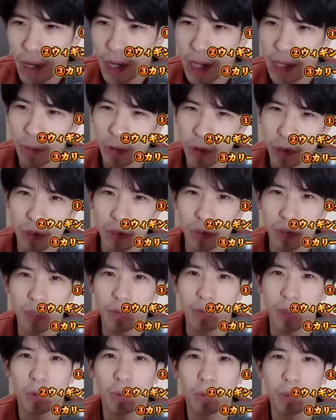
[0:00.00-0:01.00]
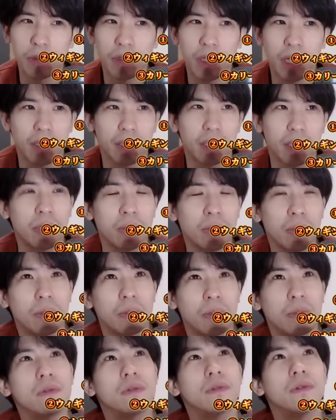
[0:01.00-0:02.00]
河合もちょっと今思い浮かんだけ
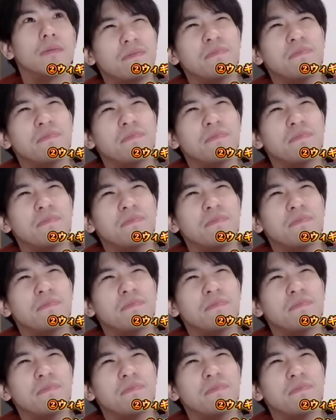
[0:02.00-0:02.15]
ど